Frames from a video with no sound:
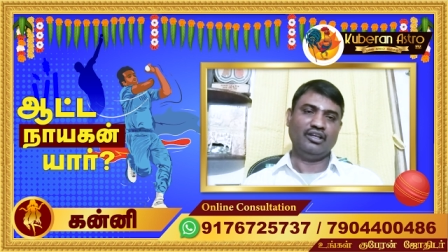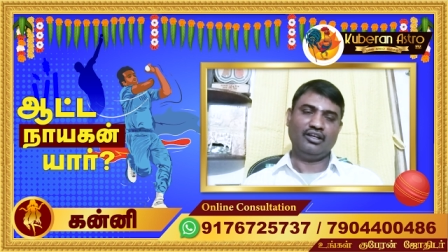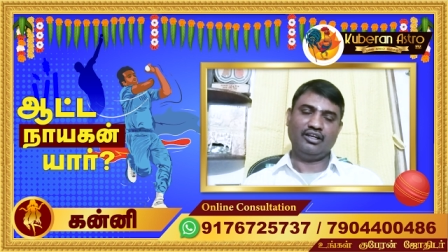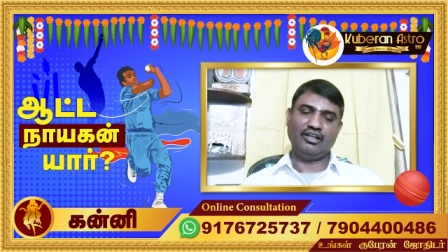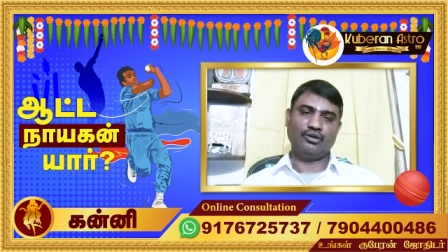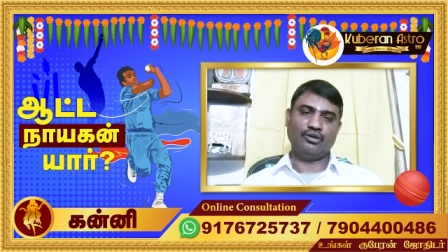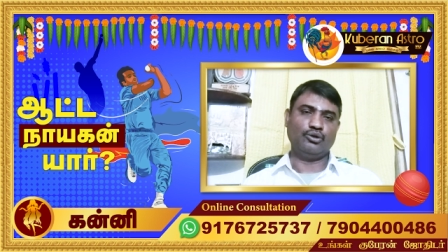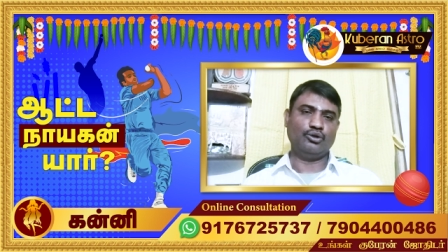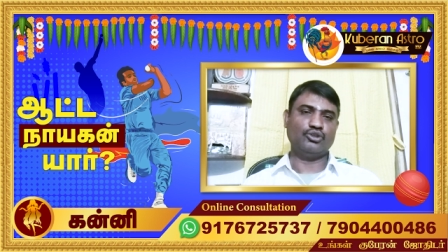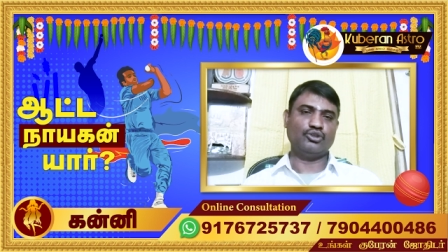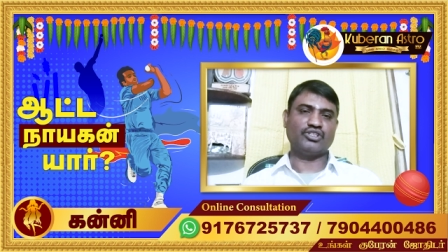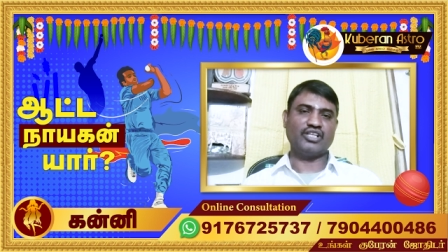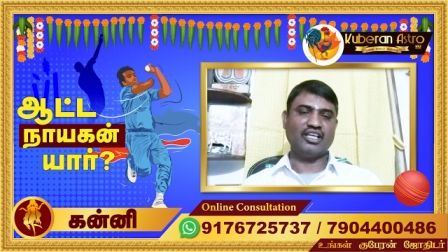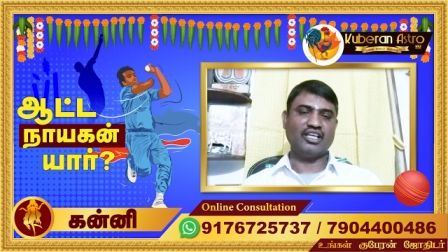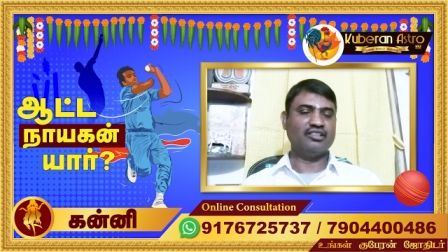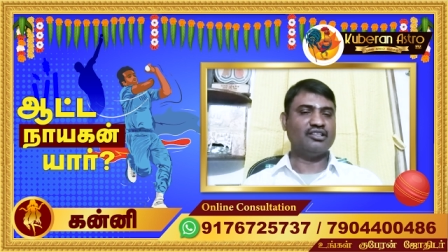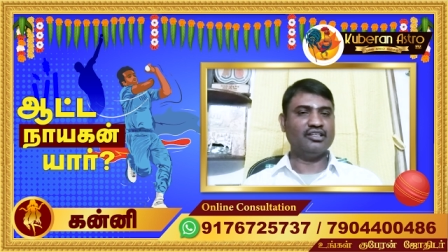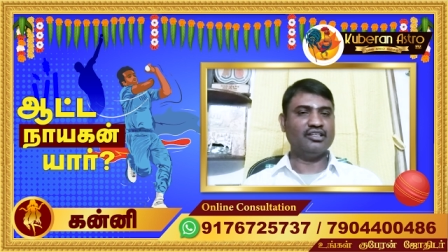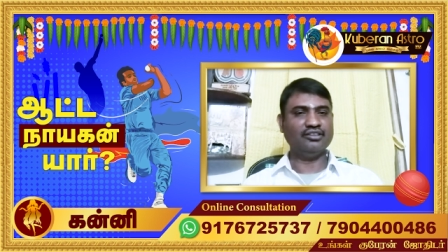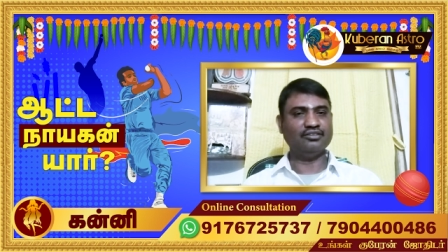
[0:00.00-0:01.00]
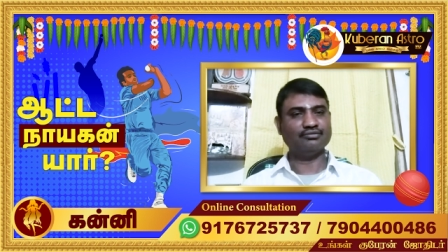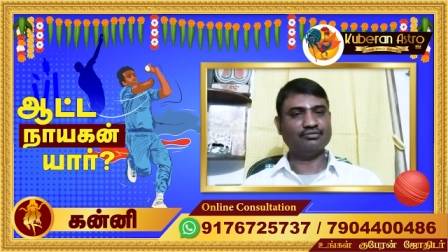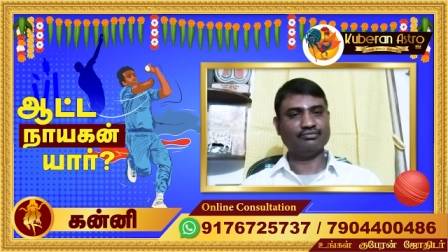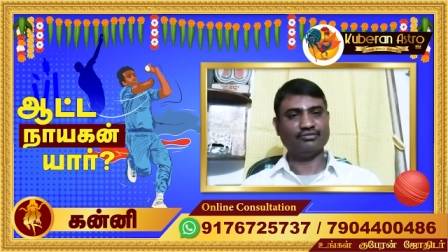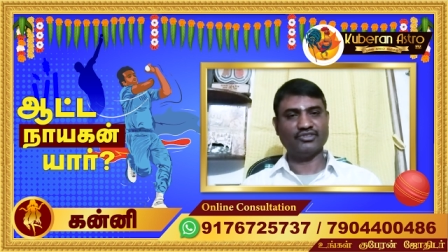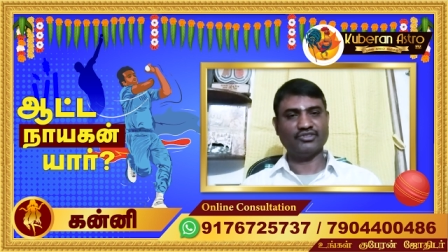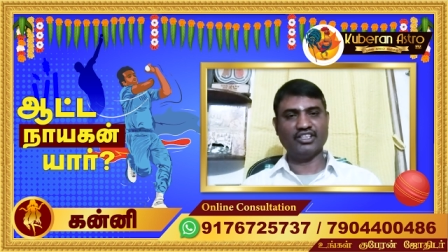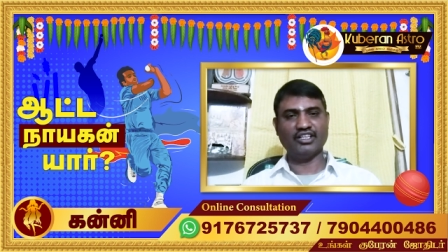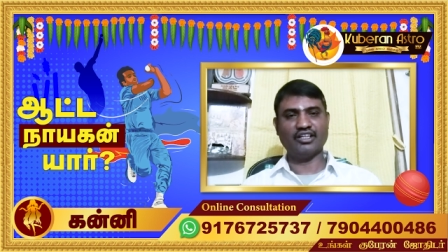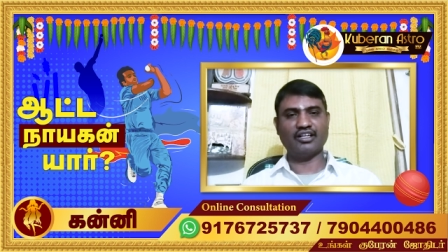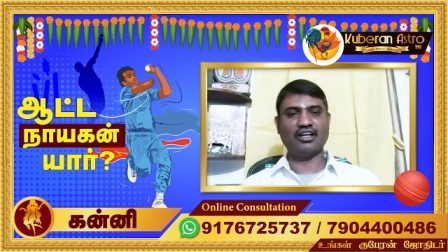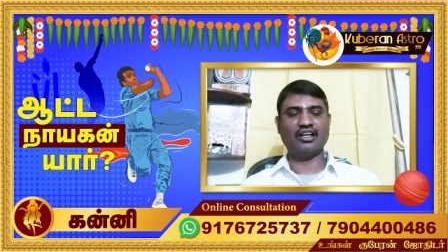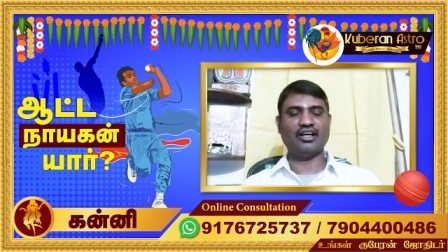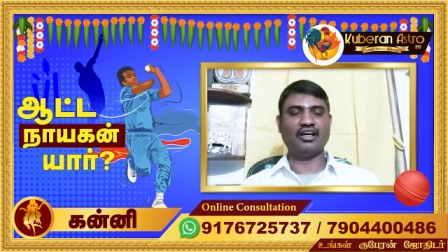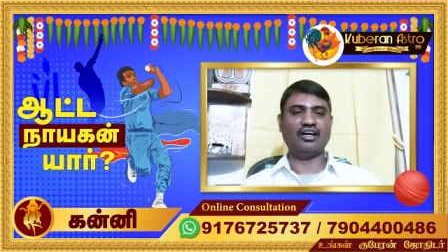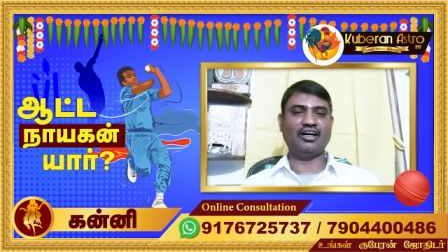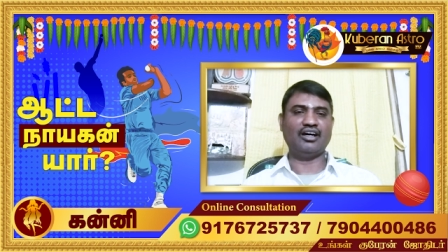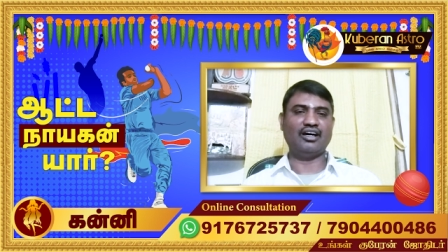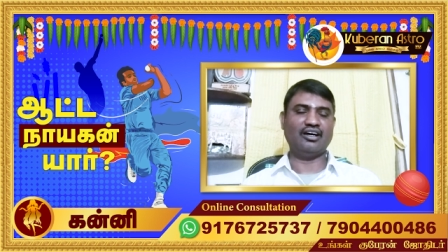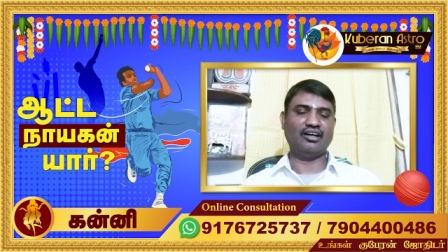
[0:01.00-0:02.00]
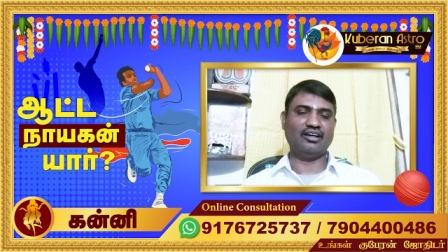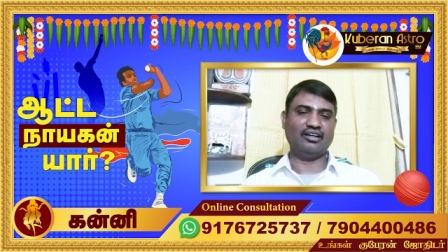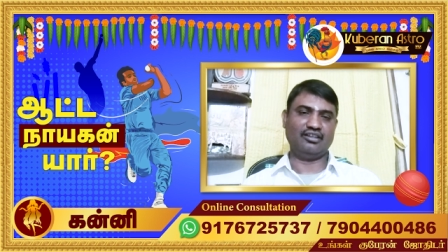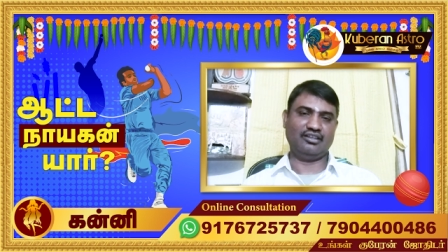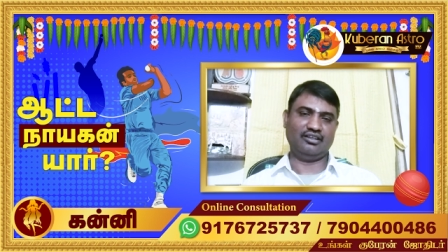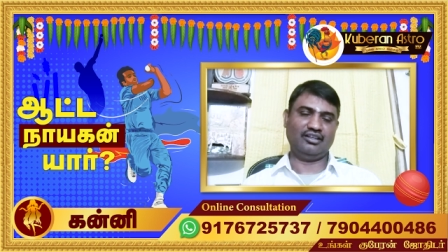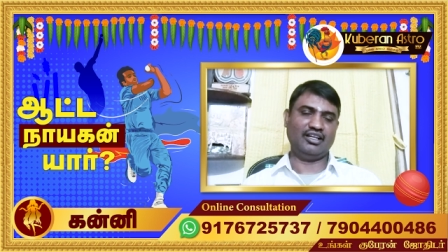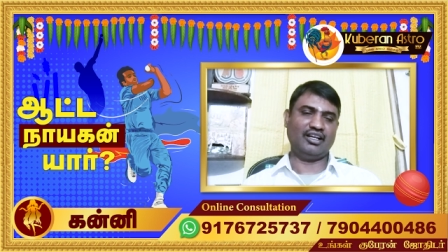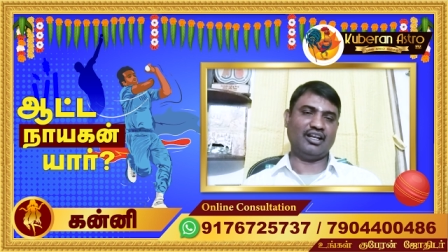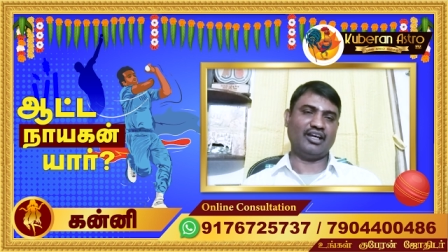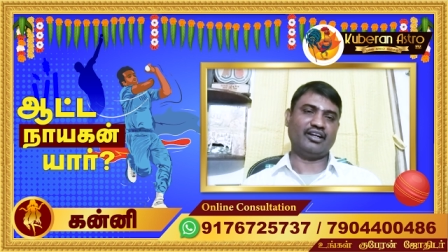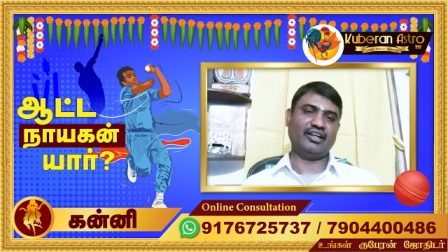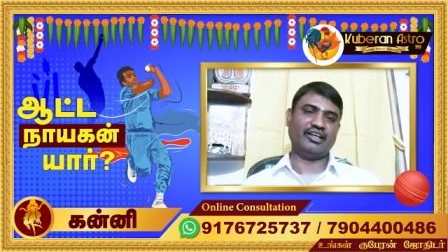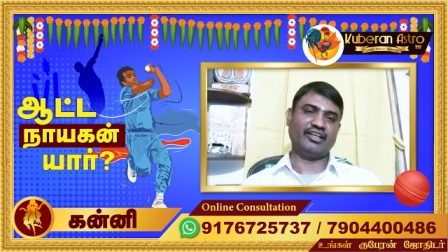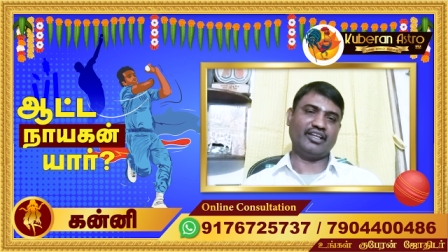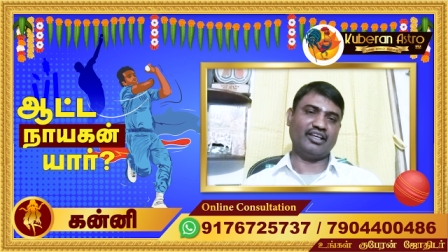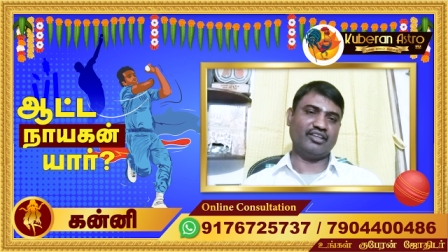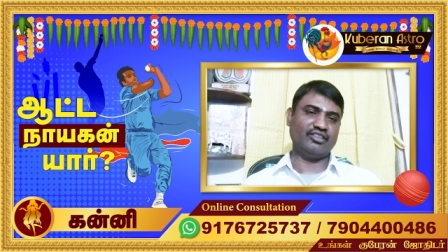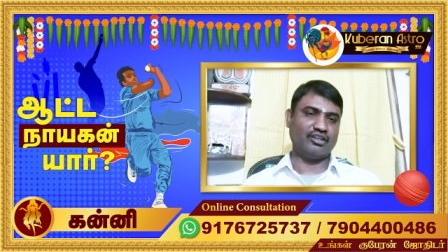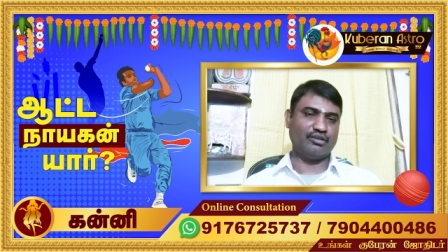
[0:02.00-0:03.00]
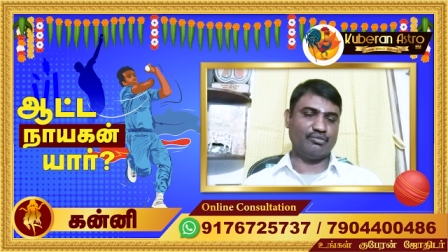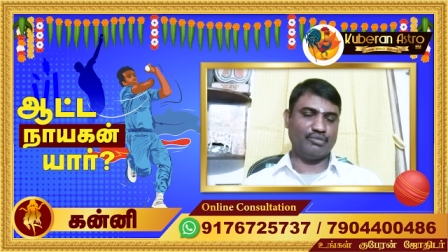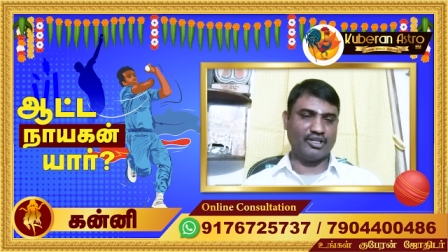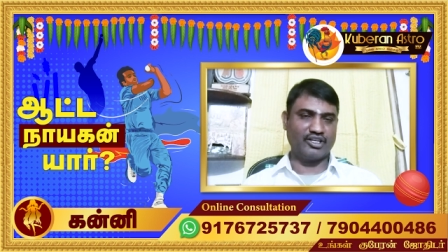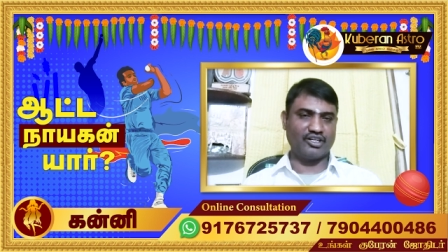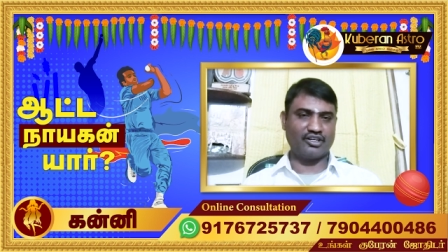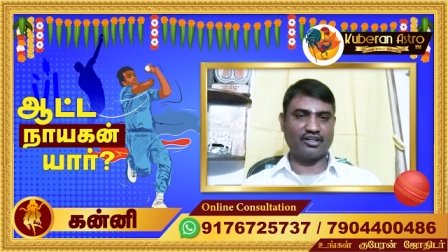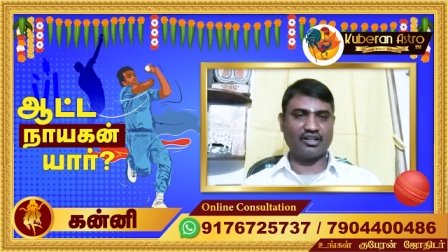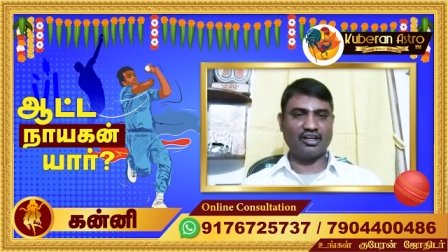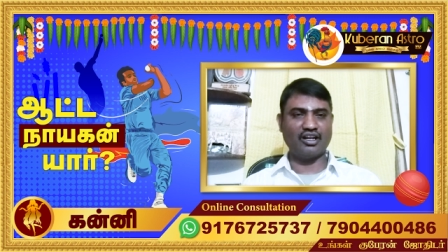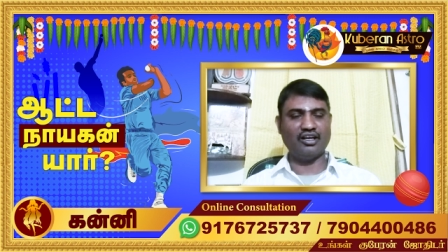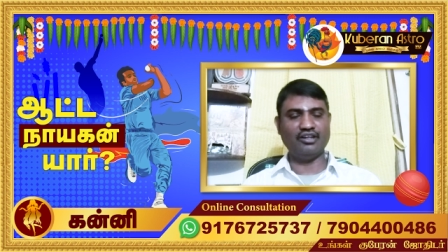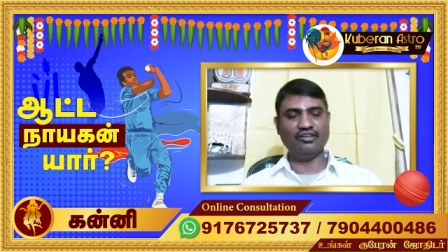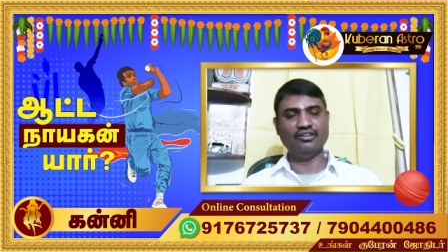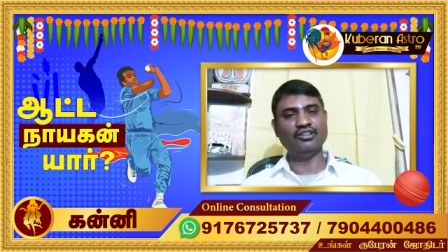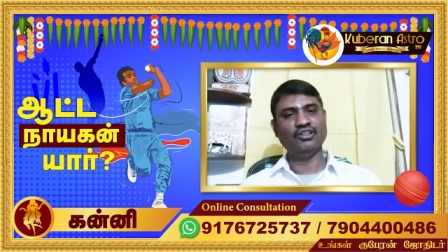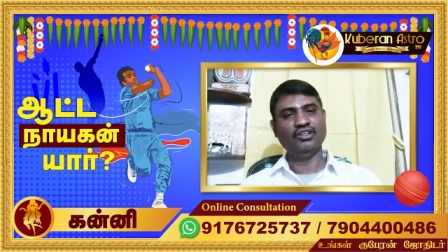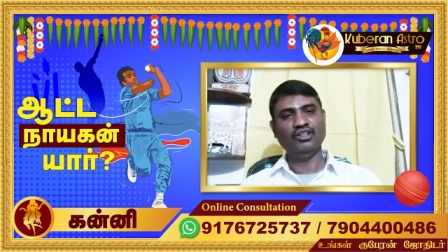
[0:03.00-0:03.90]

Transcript: இல்ல குரு சேர்ந்து இருக்கலாம் இல்ல லக்ன கேந்திரம் பெற்று இருக்கலாம்